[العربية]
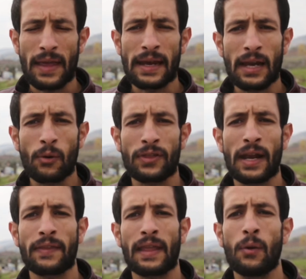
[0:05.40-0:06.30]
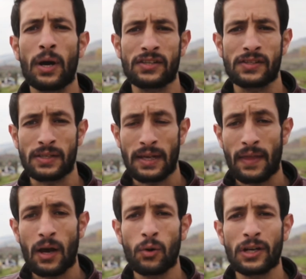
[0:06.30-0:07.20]
اثنين أو ثلاثة حواجز
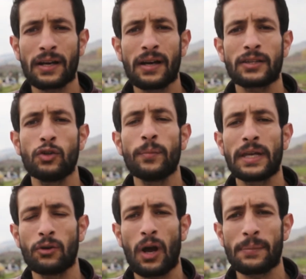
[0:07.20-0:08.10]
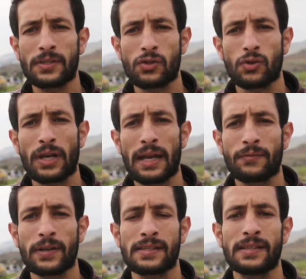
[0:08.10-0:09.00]
إذا أغلقت يمكن حبس السكان
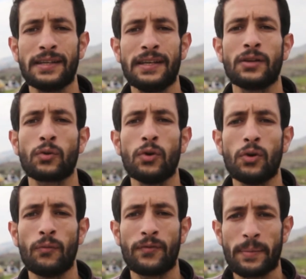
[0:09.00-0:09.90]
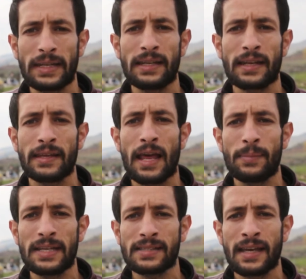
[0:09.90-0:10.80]
الفلسطينيين كلهم في مدينة
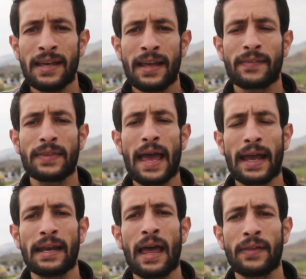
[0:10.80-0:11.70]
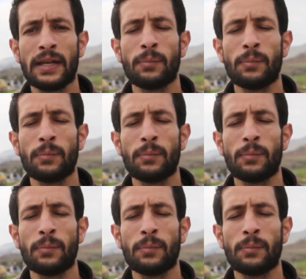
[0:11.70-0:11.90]
نابلس داخل هذه